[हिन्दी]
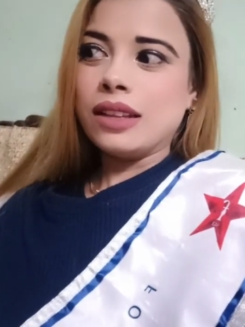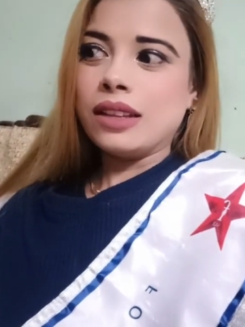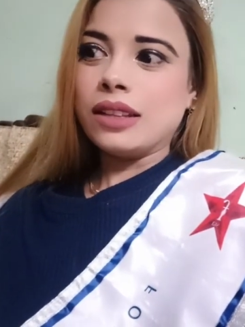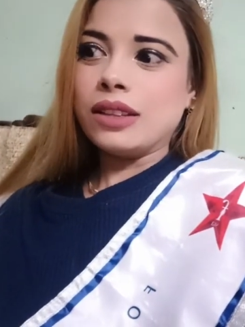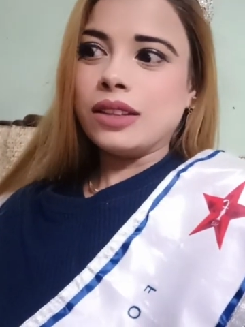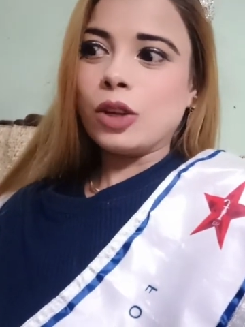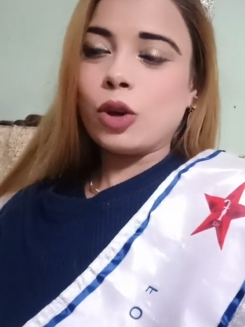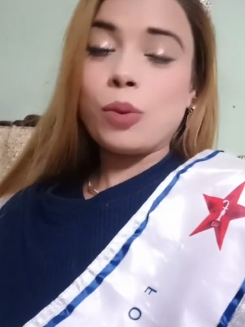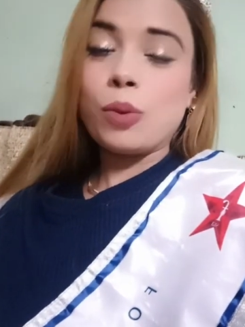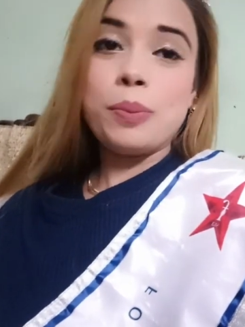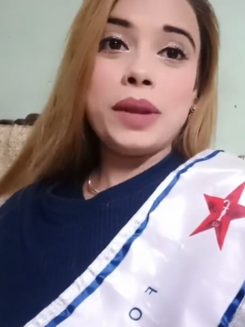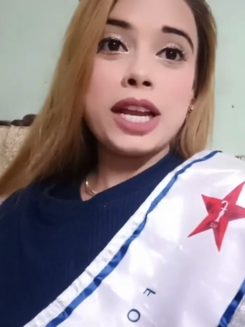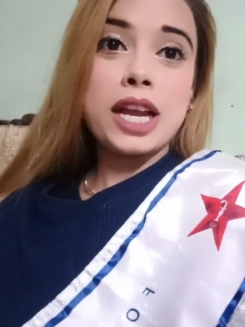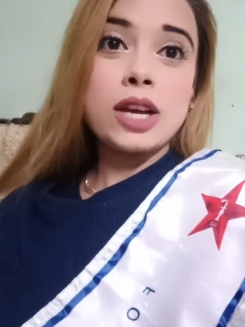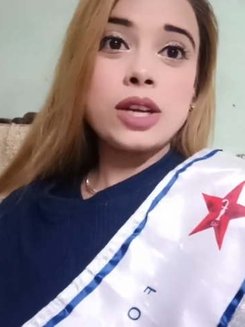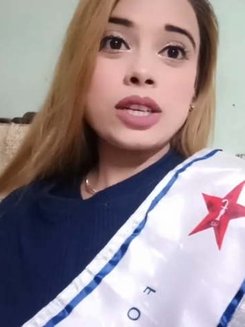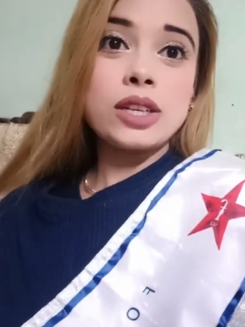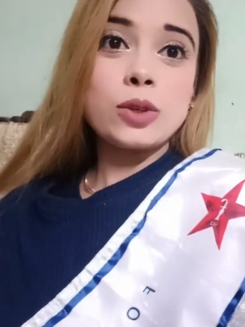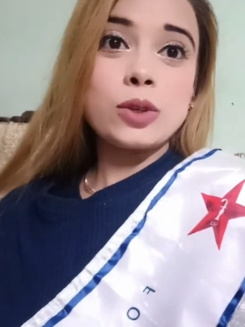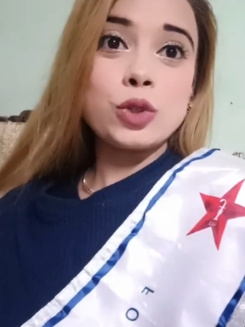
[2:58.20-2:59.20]
देखो बिना
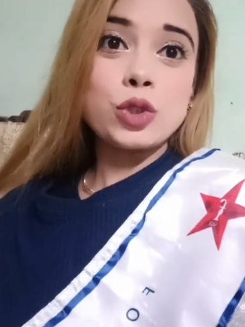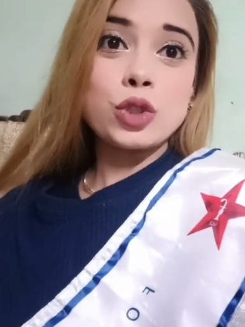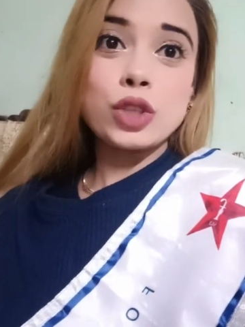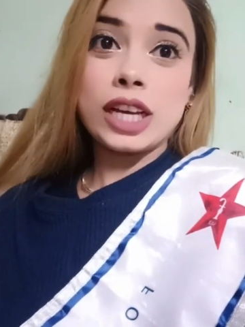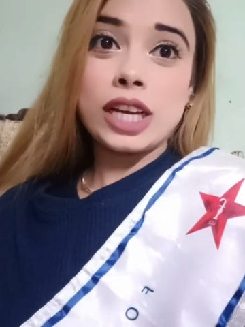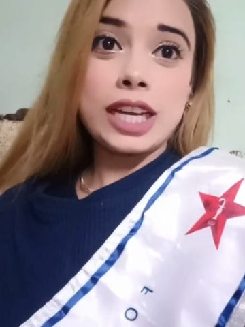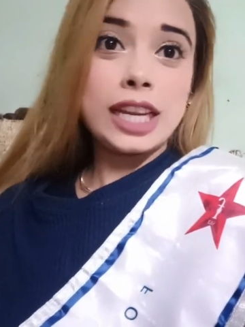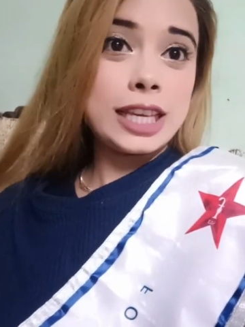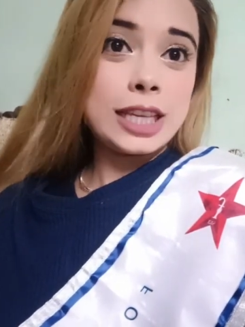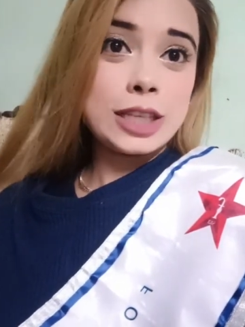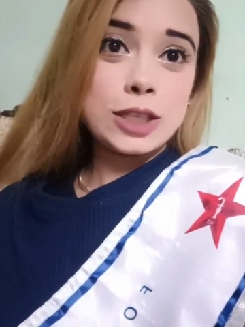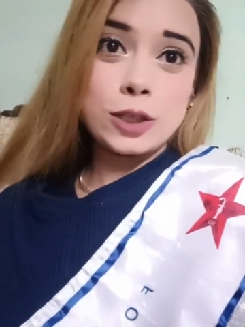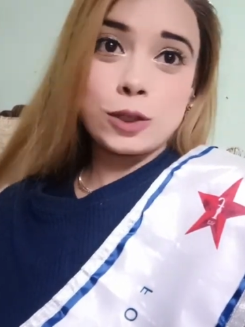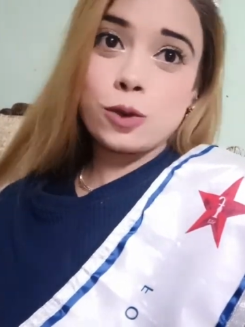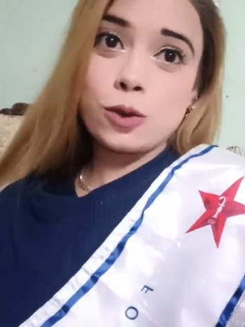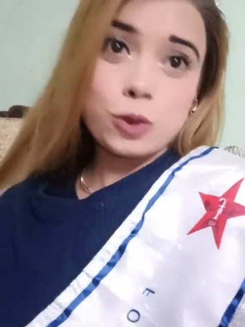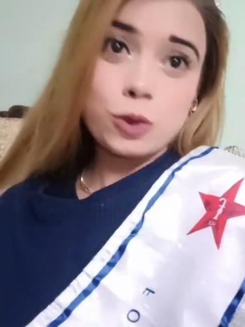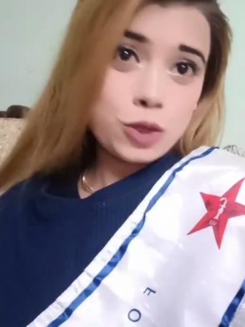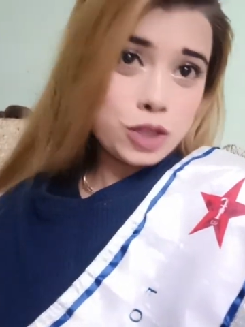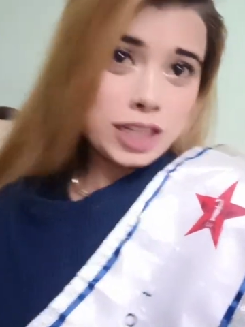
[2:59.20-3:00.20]
कुछ करे किसी को
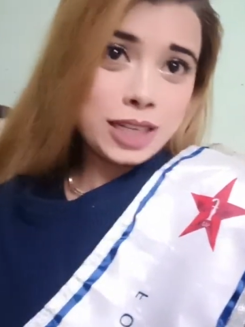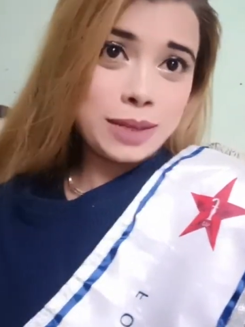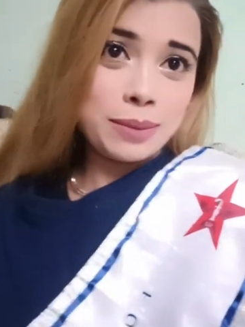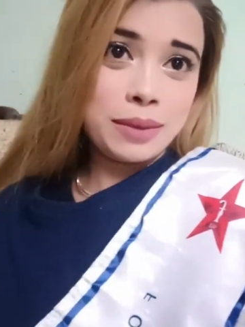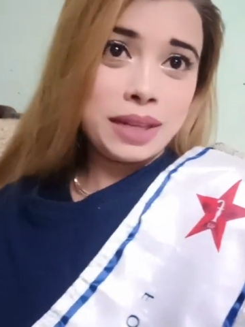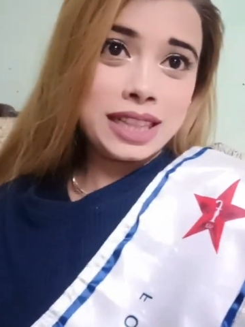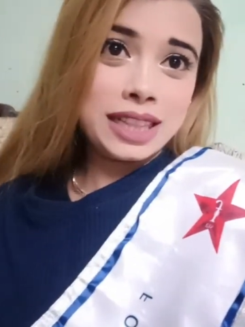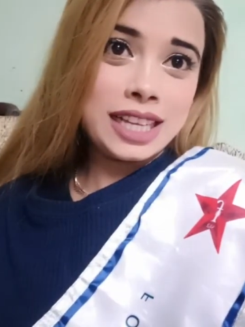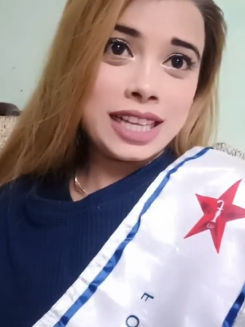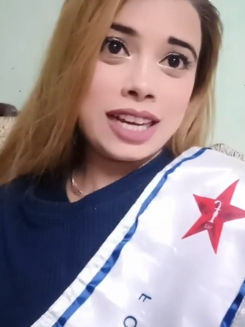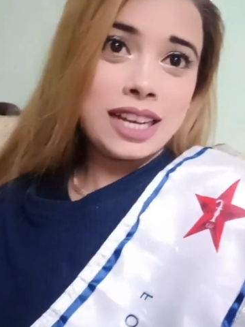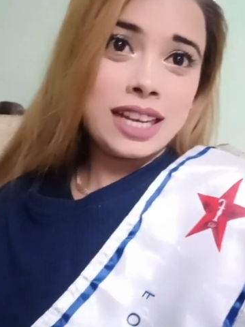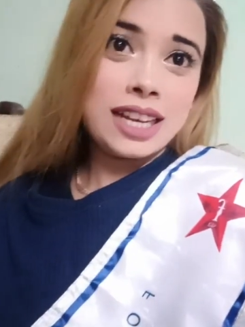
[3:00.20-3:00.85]
कुछ नहीं मिलता